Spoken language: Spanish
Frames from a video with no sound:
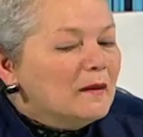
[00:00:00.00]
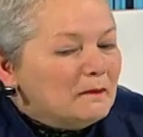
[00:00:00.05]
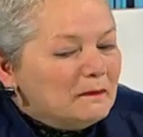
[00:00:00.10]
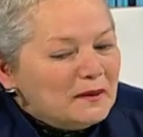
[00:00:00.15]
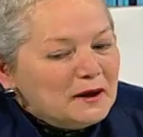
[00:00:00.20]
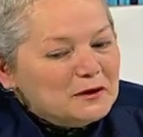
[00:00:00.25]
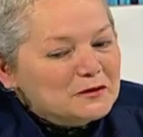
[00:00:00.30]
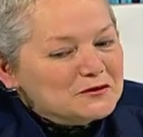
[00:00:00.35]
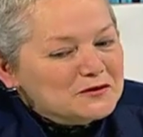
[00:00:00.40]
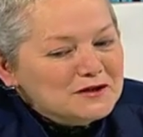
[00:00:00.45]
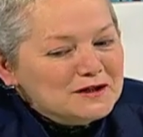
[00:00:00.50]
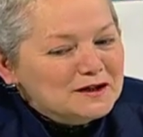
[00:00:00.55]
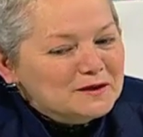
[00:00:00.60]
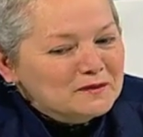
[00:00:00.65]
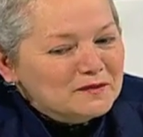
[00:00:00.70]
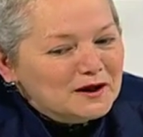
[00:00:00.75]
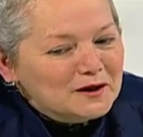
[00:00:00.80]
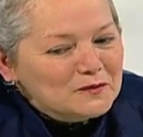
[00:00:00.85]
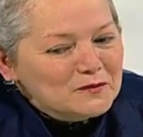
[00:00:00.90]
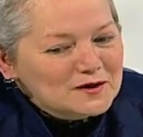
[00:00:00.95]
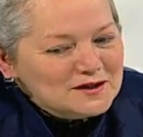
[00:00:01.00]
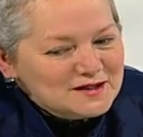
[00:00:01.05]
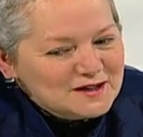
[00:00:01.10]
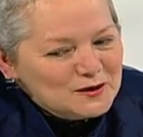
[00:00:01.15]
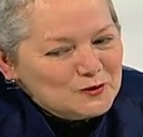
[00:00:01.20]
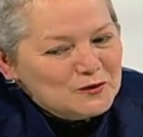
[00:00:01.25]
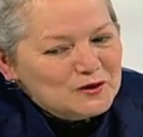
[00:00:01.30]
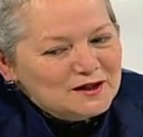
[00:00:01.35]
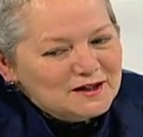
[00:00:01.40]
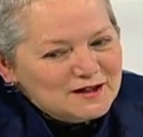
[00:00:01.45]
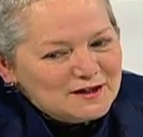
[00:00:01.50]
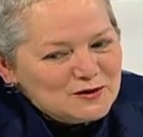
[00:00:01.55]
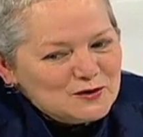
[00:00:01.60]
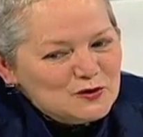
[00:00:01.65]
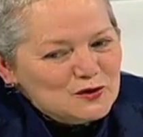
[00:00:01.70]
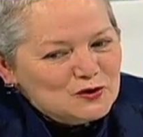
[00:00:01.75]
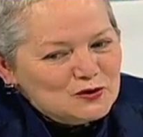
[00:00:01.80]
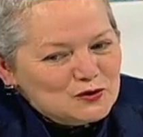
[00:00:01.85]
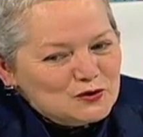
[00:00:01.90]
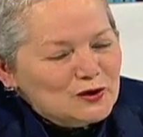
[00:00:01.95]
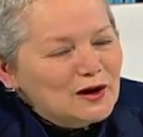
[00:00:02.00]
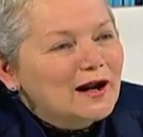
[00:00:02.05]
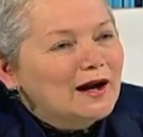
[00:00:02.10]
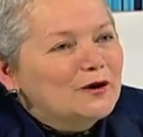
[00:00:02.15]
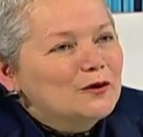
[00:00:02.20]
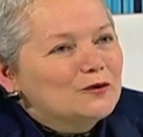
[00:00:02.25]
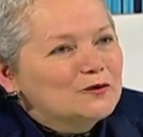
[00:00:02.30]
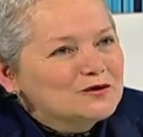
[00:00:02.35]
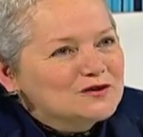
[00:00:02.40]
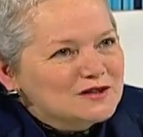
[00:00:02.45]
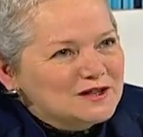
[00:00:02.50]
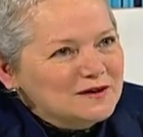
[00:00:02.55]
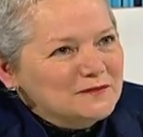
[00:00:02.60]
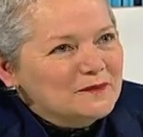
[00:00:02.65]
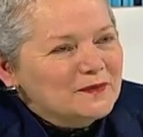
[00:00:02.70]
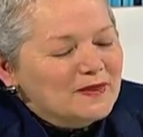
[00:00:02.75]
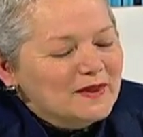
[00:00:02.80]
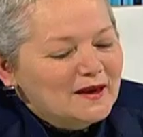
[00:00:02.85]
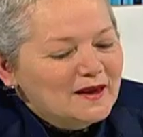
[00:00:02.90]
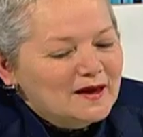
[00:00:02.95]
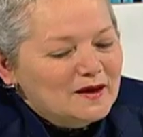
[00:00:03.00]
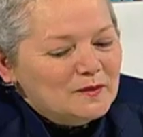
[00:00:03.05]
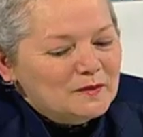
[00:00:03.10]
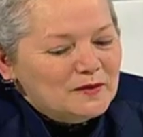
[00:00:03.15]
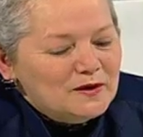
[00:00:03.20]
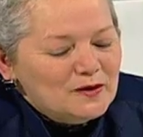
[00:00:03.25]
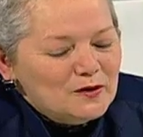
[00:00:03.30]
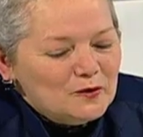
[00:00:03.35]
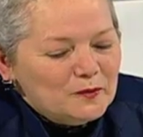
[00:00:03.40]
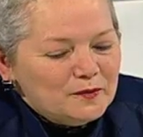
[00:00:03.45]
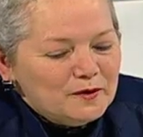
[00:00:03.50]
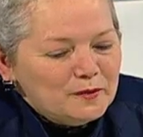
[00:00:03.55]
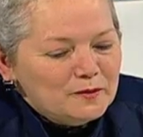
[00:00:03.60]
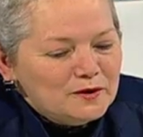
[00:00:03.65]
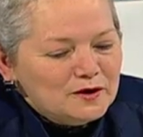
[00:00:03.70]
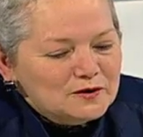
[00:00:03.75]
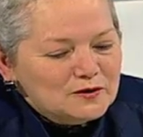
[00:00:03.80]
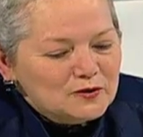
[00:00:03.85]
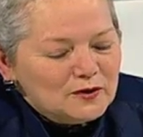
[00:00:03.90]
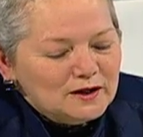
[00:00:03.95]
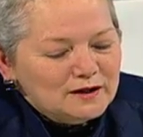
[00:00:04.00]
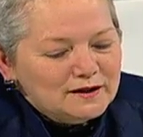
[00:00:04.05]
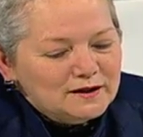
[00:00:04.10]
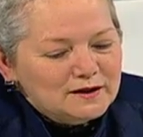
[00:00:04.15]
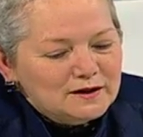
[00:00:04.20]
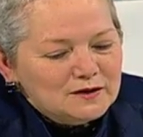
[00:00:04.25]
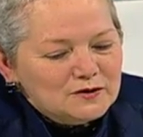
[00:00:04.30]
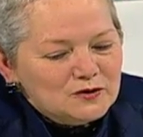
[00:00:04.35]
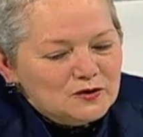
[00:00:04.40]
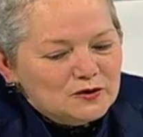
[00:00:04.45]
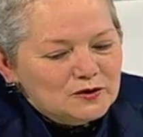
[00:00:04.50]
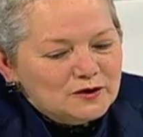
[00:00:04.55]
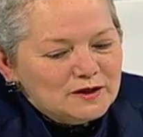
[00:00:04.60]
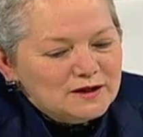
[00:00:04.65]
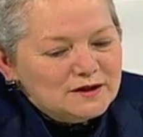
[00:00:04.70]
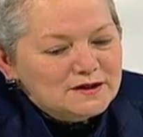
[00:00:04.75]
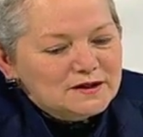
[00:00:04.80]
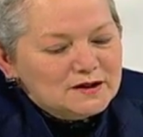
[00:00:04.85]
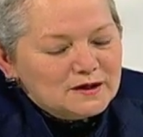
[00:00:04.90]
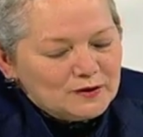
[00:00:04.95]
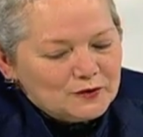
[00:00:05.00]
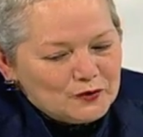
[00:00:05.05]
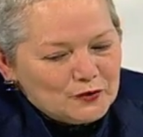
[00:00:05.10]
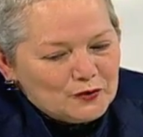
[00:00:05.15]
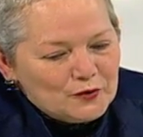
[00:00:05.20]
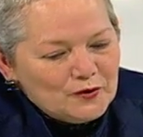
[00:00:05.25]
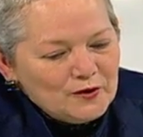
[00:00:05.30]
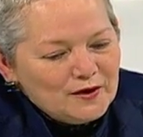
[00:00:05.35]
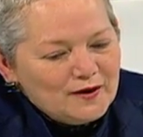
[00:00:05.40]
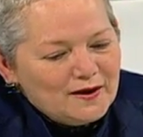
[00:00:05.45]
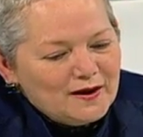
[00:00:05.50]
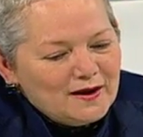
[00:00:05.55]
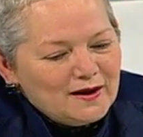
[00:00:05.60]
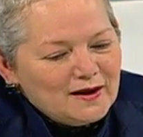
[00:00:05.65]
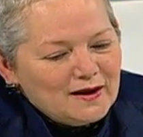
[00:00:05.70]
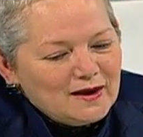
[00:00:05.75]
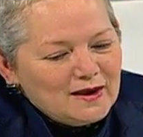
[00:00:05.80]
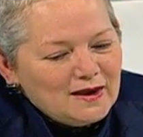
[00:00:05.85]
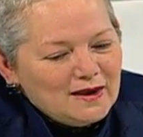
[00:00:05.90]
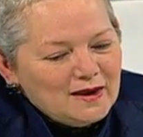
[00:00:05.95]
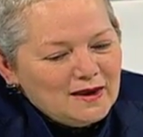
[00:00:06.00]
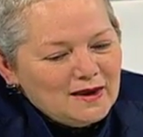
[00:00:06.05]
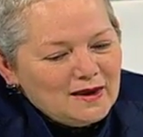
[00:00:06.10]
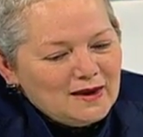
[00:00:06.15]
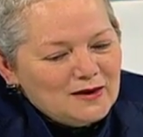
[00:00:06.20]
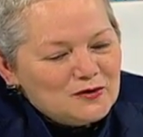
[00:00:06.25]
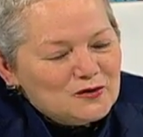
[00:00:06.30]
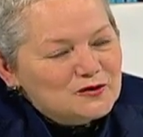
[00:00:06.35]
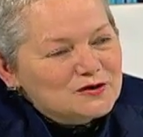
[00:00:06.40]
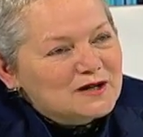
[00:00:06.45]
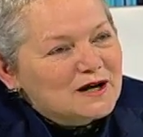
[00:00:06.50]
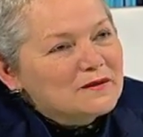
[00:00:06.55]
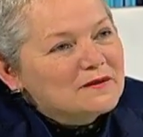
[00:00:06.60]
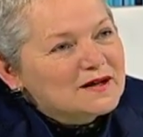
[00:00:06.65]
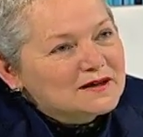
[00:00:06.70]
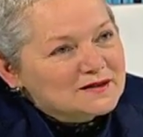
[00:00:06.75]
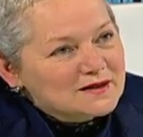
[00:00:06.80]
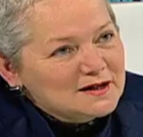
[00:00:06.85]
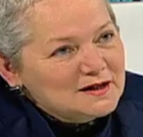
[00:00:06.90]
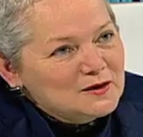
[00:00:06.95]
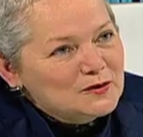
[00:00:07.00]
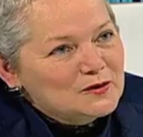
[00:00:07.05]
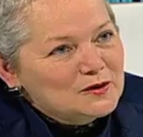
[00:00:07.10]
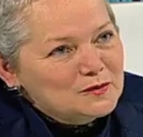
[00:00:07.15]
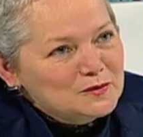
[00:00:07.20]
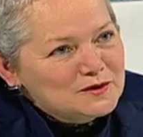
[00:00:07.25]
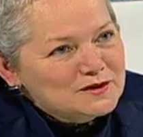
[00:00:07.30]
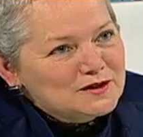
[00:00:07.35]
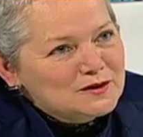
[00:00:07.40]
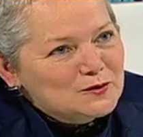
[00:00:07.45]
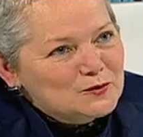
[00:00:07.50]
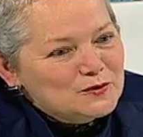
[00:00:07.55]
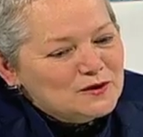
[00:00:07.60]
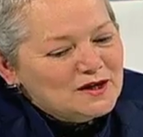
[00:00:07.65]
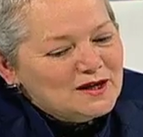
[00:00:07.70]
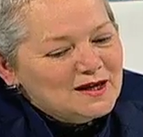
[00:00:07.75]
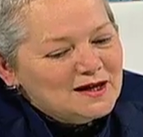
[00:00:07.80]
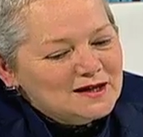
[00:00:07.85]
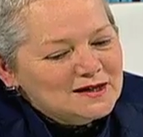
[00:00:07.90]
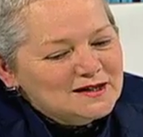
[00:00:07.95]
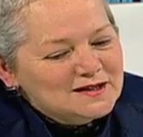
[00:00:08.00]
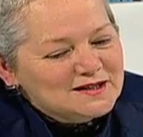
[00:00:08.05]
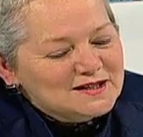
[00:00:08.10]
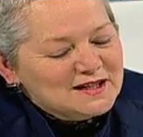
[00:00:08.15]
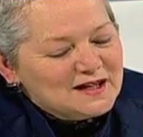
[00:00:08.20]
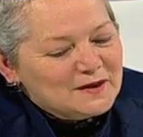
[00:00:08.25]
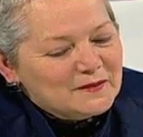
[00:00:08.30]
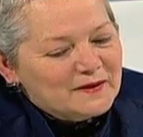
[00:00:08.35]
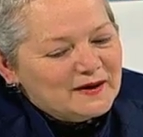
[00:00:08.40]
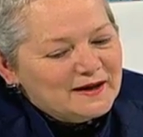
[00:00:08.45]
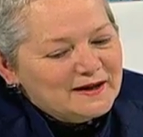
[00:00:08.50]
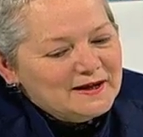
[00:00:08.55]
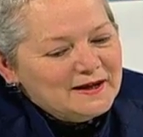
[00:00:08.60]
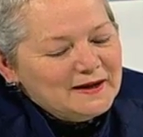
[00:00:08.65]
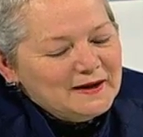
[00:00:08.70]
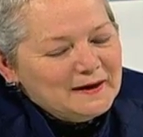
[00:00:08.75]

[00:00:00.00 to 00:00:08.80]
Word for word: Pero sin embargo, él llegó el 18 en la noche, pidió permiso al director y llegó. Y yo ya había salido de mi cirugía y estaba ahí.